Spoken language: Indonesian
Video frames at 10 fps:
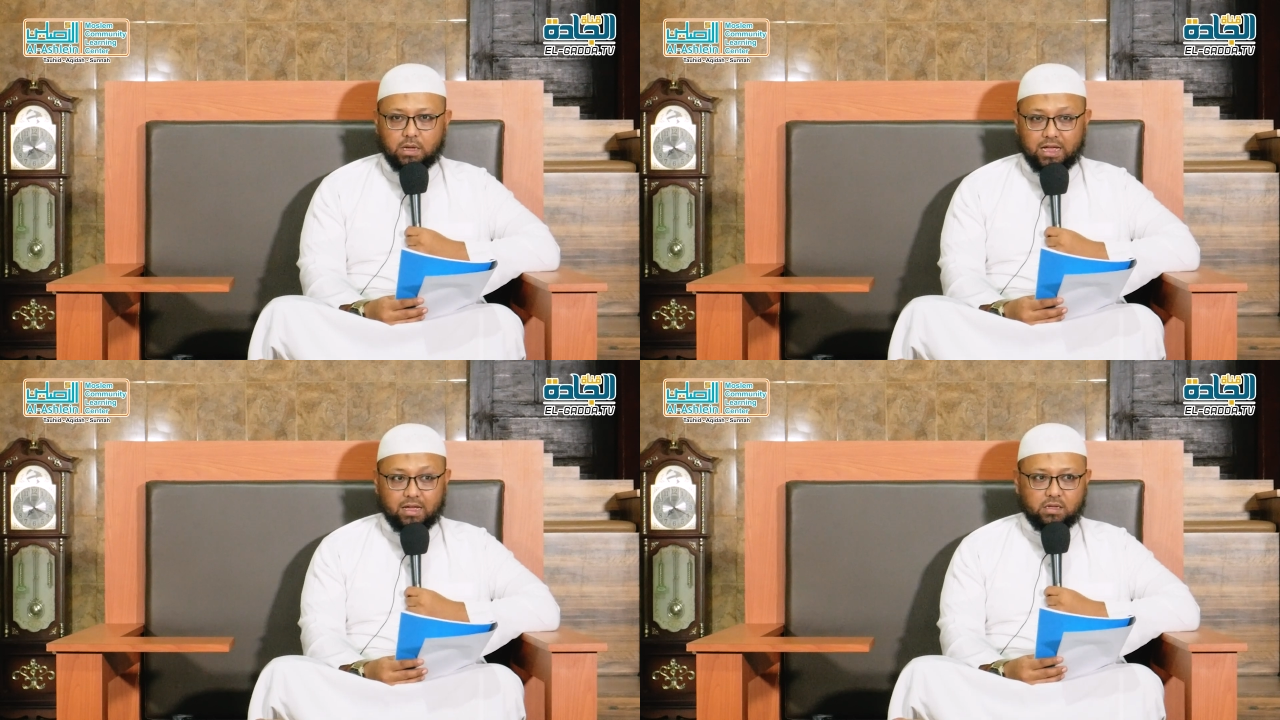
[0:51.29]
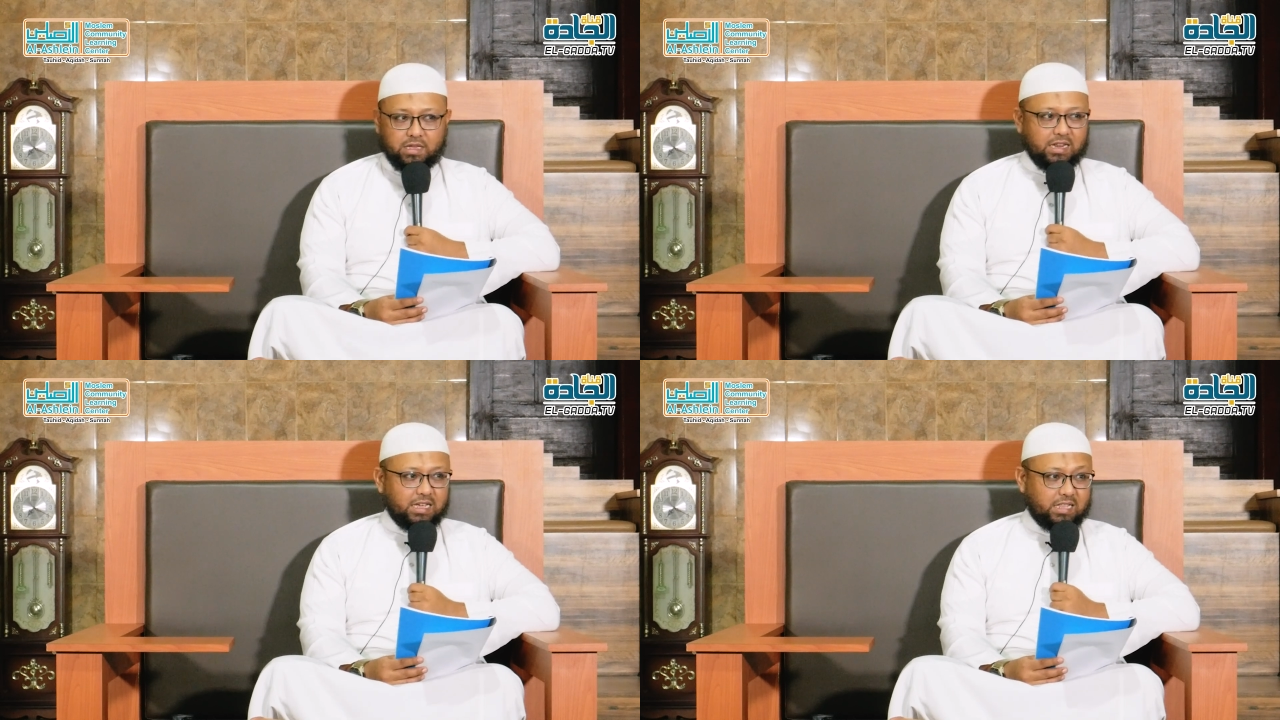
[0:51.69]
Maka
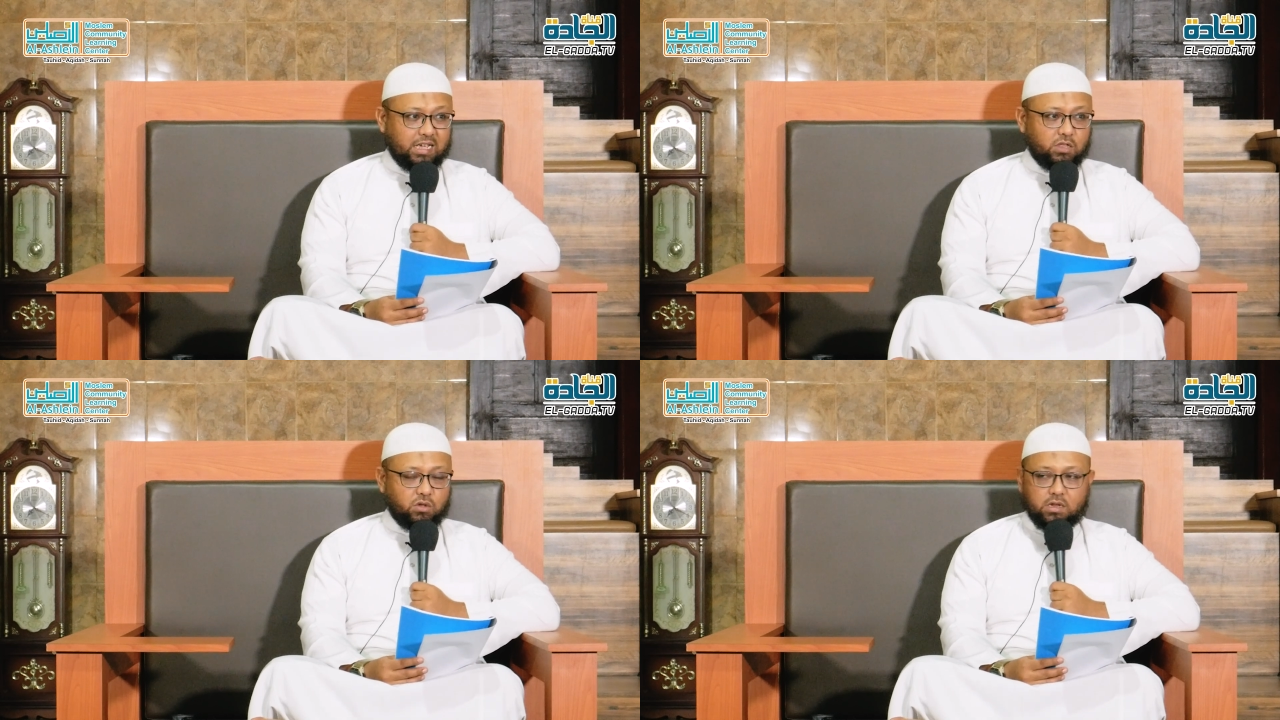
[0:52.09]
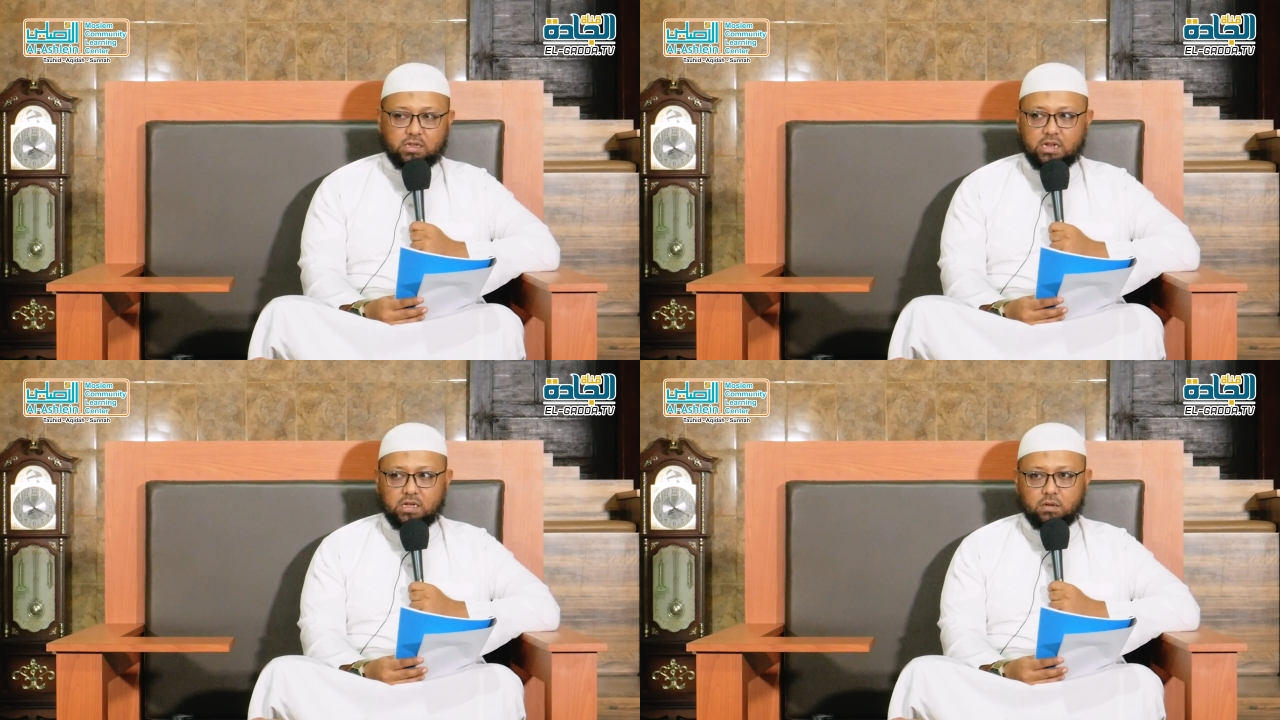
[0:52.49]
yakni ketika itu
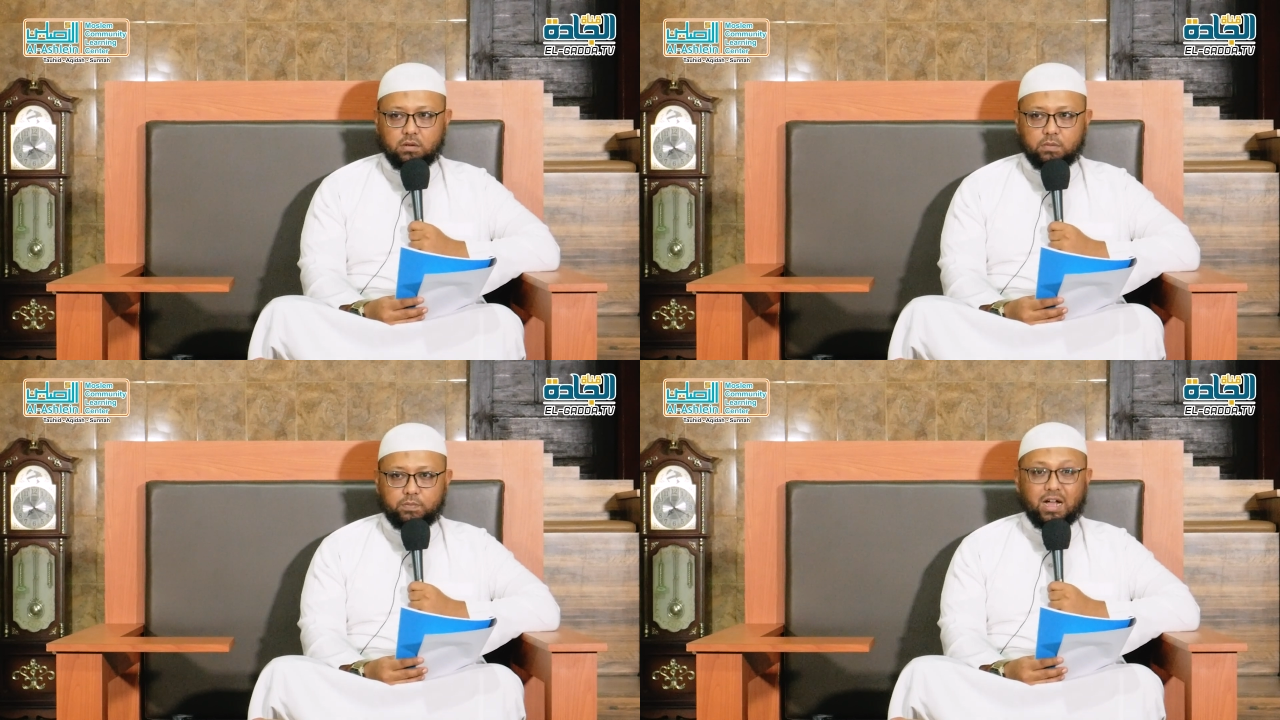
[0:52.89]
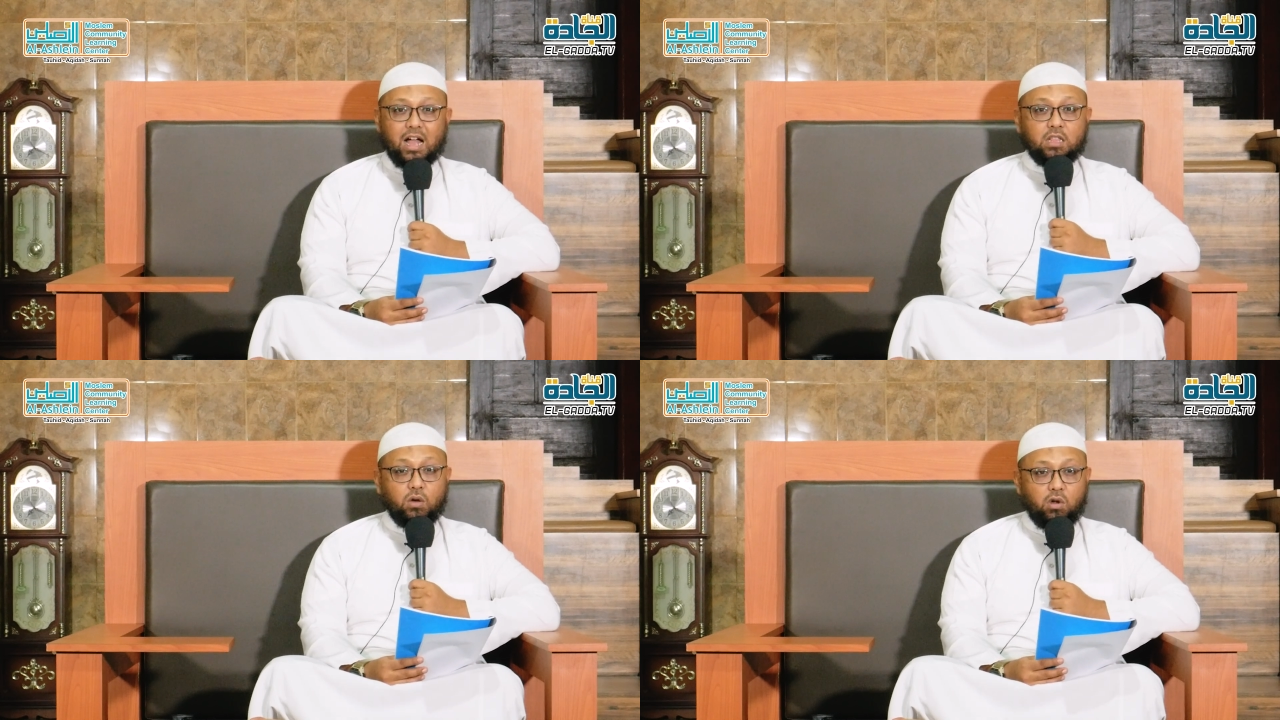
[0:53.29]
terjadi,
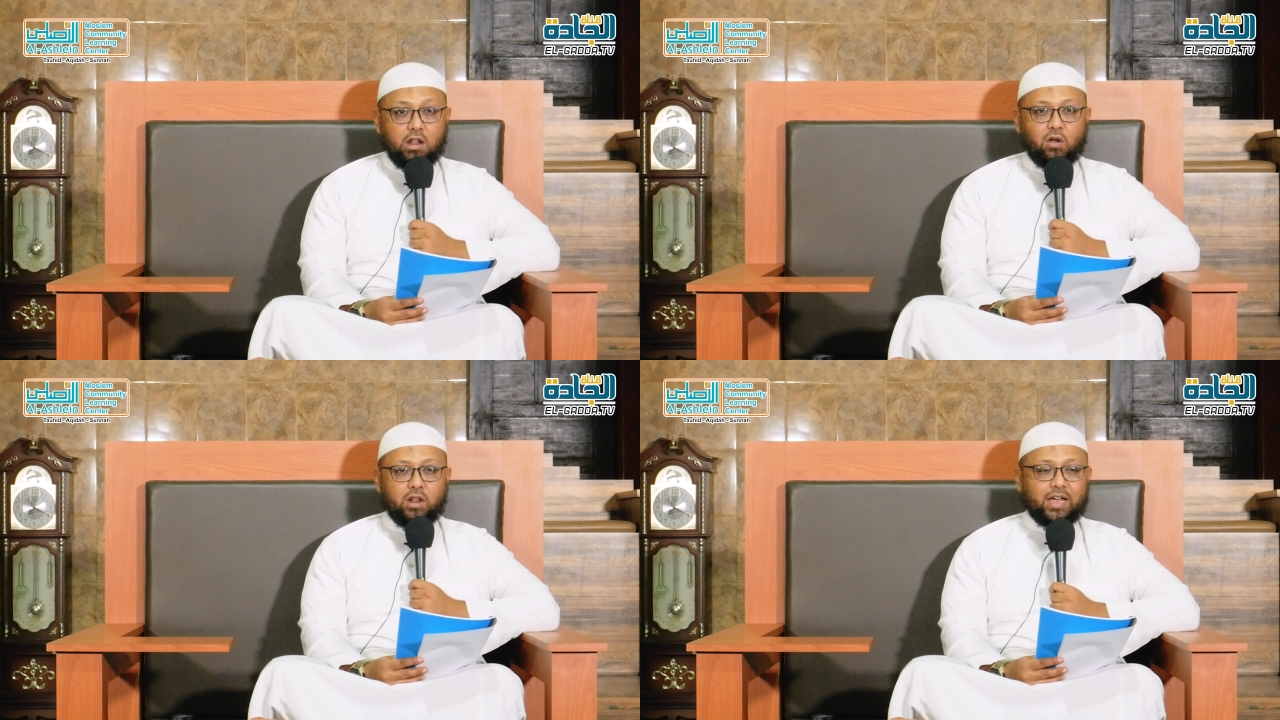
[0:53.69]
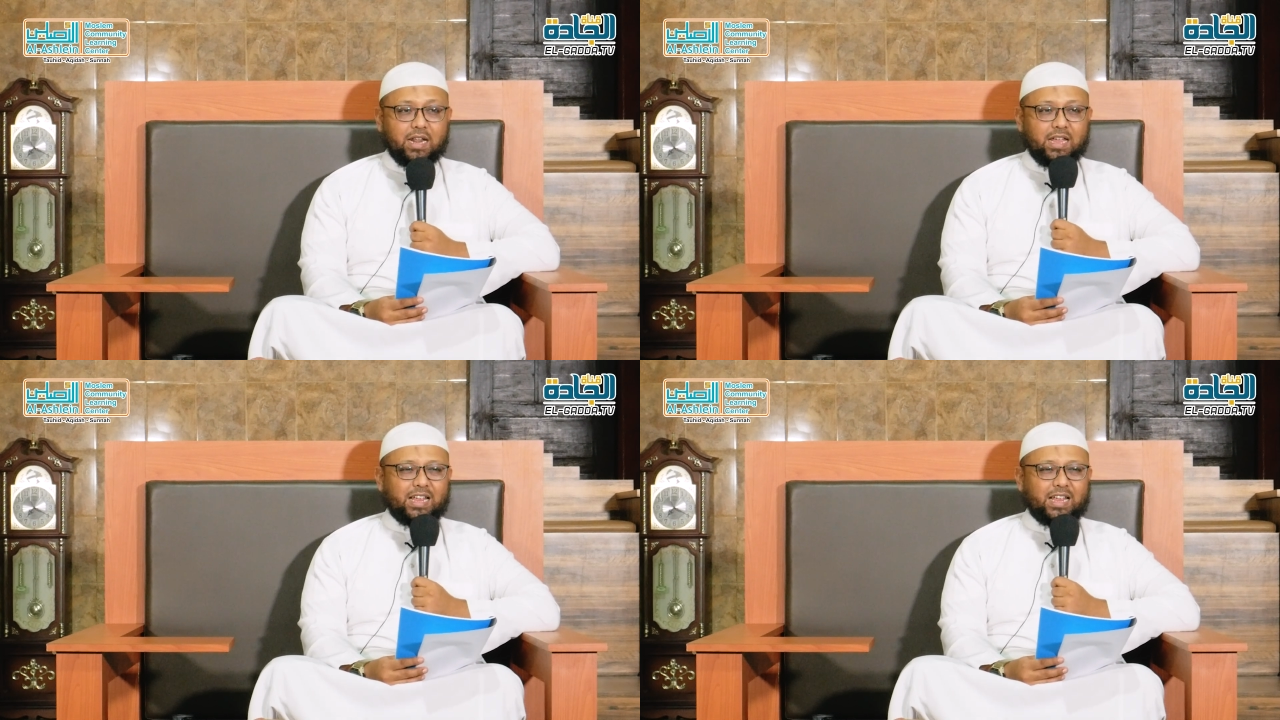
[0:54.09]
Pegang teguhlah oleh kalian.